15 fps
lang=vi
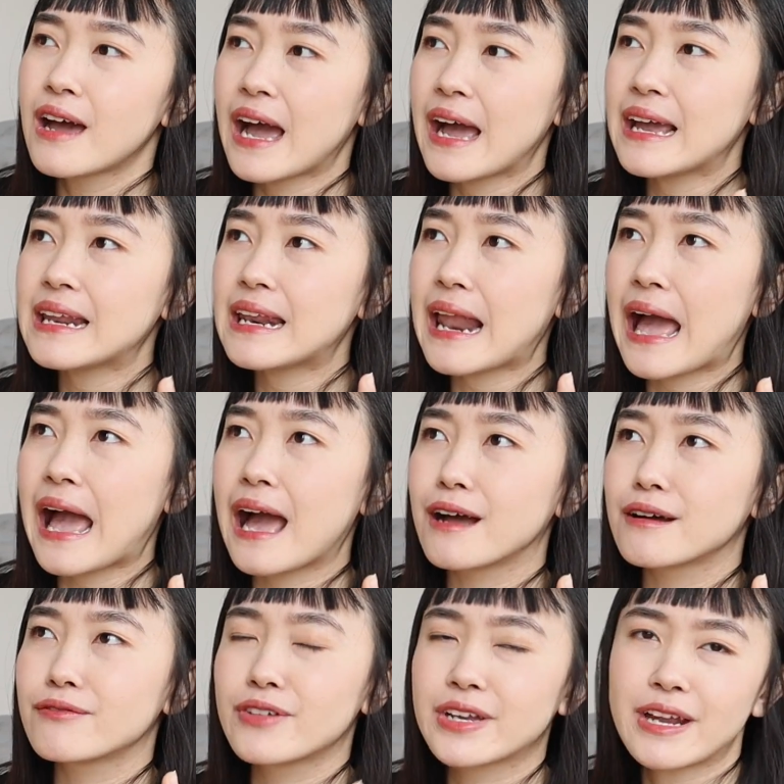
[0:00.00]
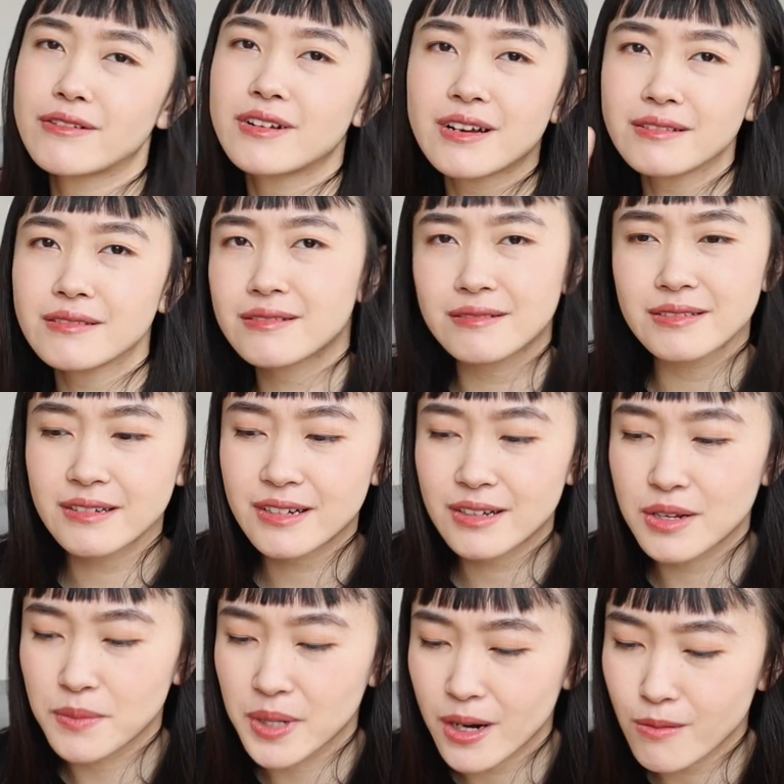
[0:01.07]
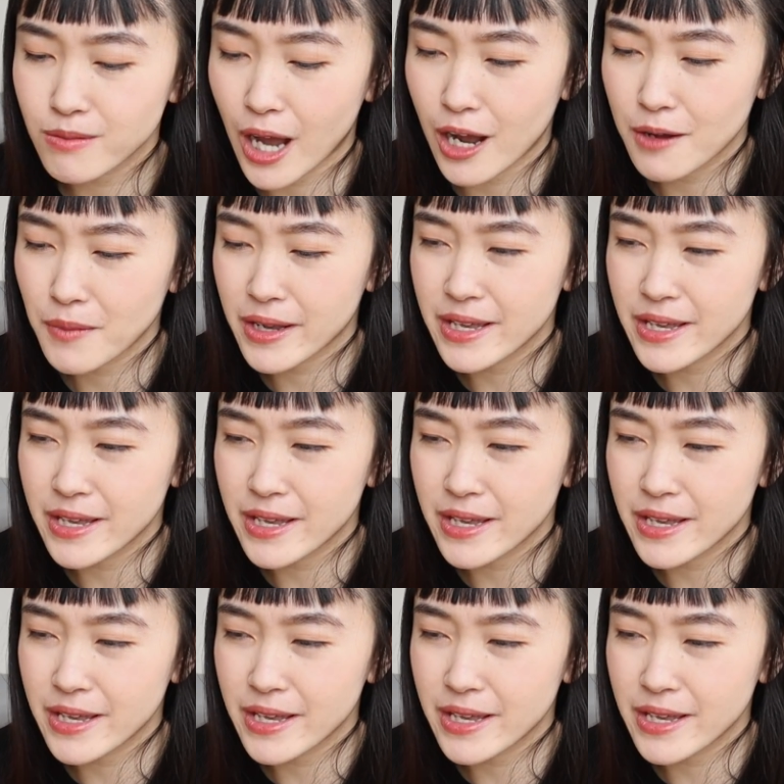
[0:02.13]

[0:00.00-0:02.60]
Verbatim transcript: hay là về đạo đức các thứ như nào thì mình không nói mà